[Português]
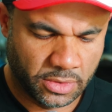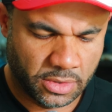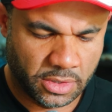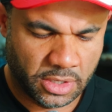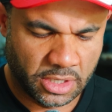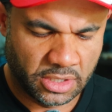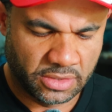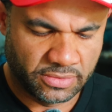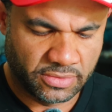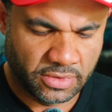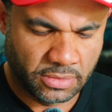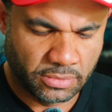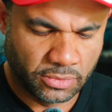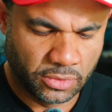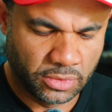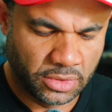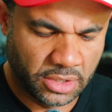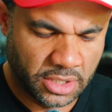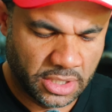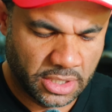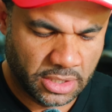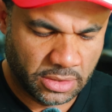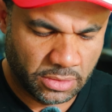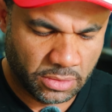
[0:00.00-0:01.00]
ó, eles vão
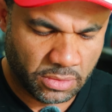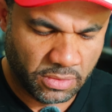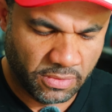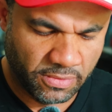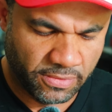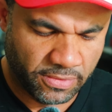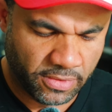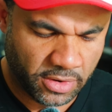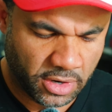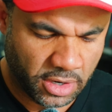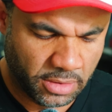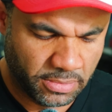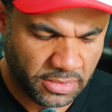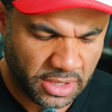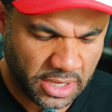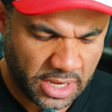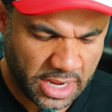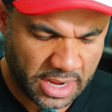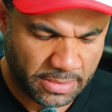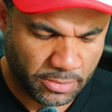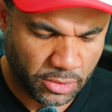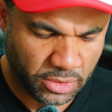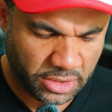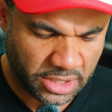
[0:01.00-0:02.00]
mudando conforme
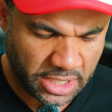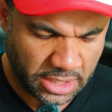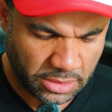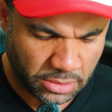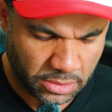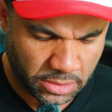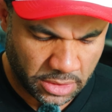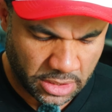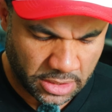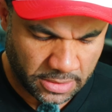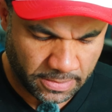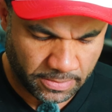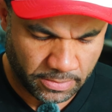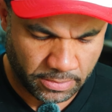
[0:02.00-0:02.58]
a montadora.